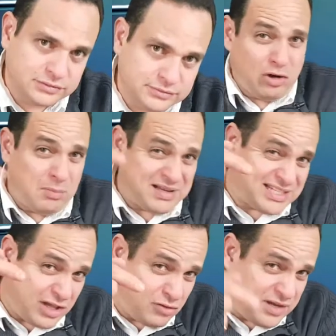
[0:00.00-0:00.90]
Pero el
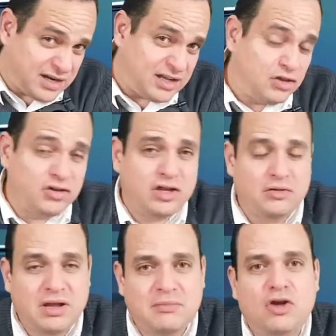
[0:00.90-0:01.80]
pasado viernes 2 de
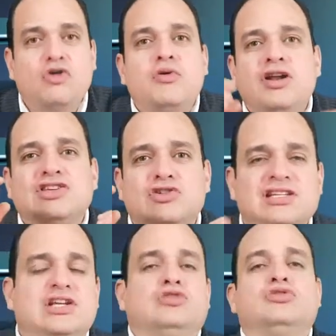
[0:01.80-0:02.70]
noviembre hubo una
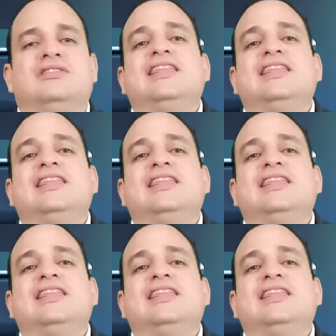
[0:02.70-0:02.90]
solicitud